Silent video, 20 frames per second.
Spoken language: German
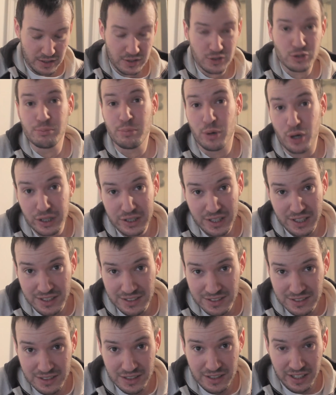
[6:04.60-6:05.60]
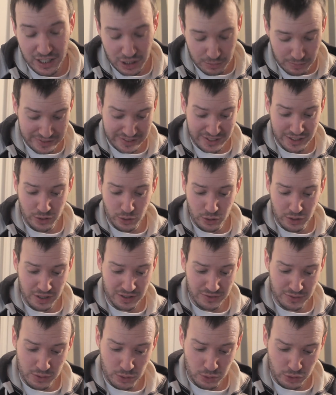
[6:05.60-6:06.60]
äh, Supporter des äh, rechtmäßigen
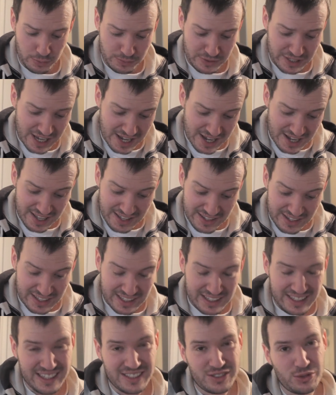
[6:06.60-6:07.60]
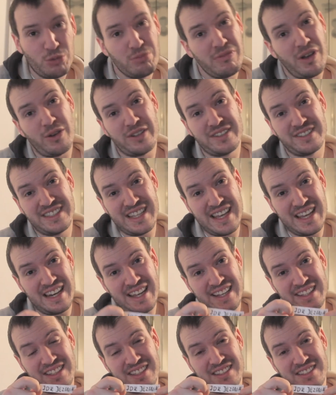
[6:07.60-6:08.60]
Königs von YouTube. Es tut mir auch sehr
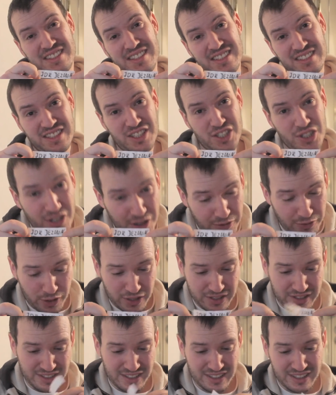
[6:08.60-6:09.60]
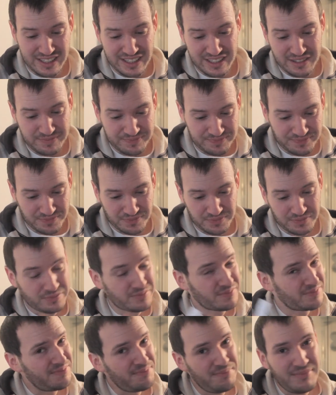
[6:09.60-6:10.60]
leid, dass sie es nicht geworden sind, ja.
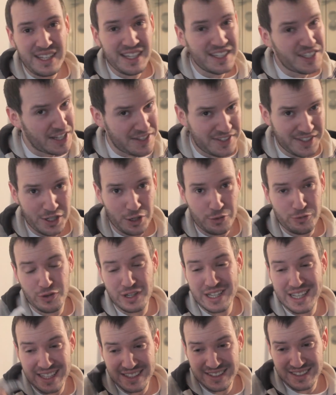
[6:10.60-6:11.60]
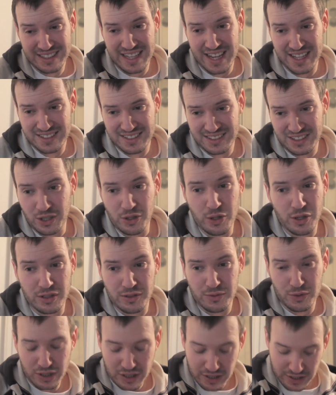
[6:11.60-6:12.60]
Ich hätte es ihnen auch von ganzem Herzen
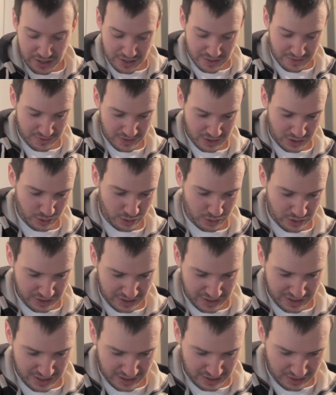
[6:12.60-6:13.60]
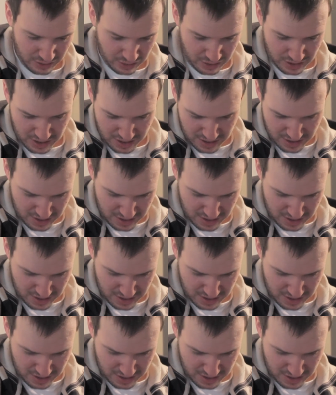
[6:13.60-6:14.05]
gegönnt, wirklich. So, sind jetzt noch